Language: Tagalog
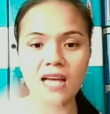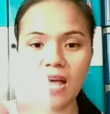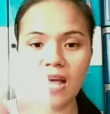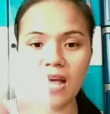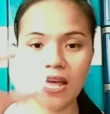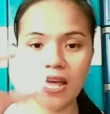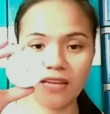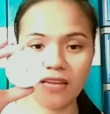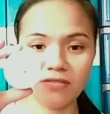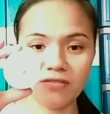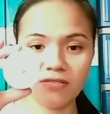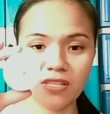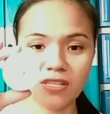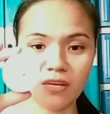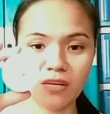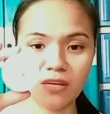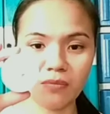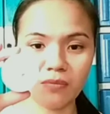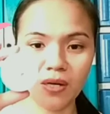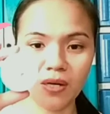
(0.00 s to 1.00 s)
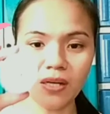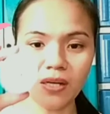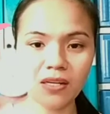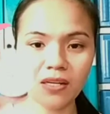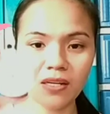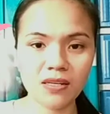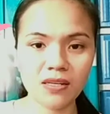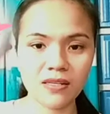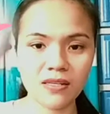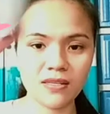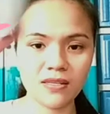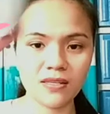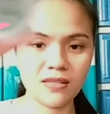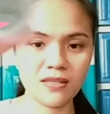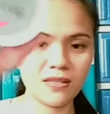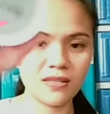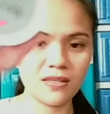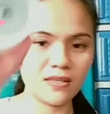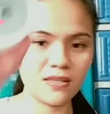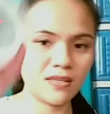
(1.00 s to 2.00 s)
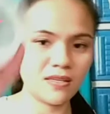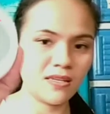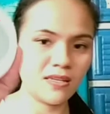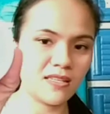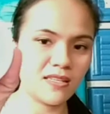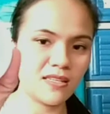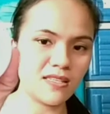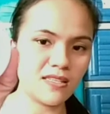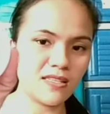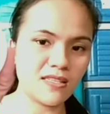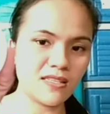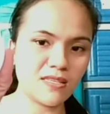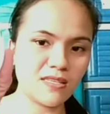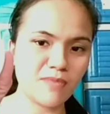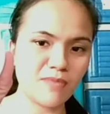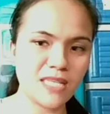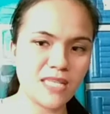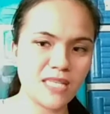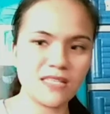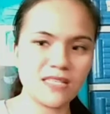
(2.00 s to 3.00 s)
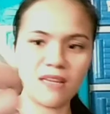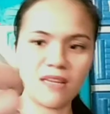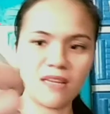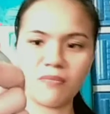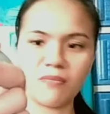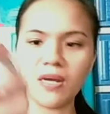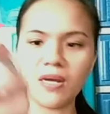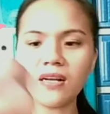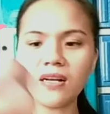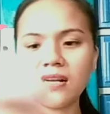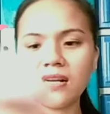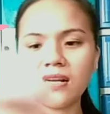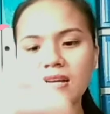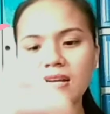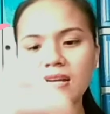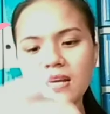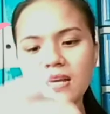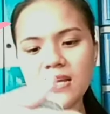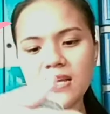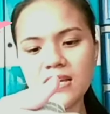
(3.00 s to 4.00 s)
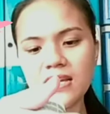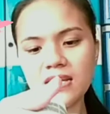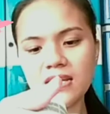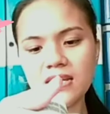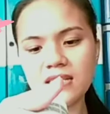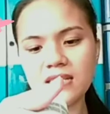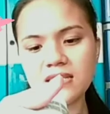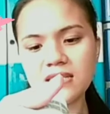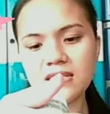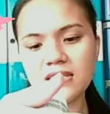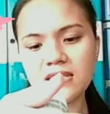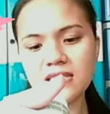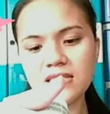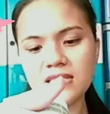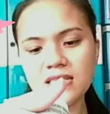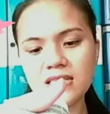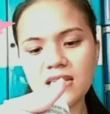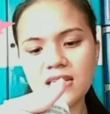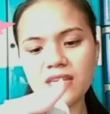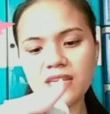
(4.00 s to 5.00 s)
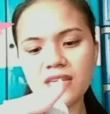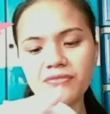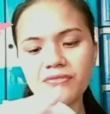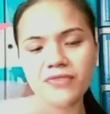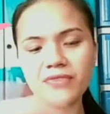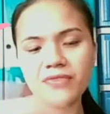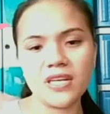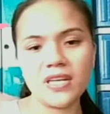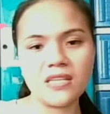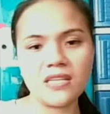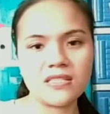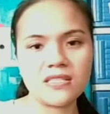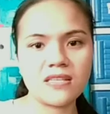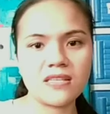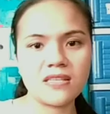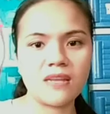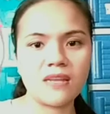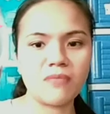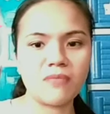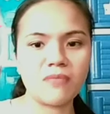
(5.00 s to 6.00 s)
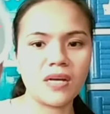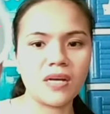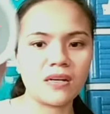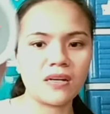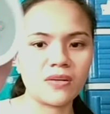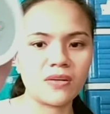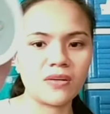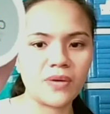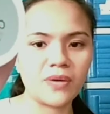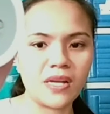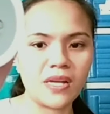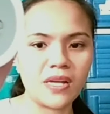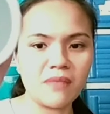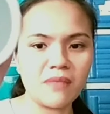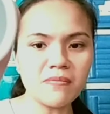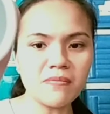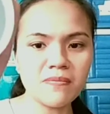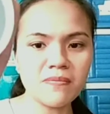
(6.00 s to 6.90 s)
I have sunblock. This is my sunblock. It's Skinfinite Sunblock Cream.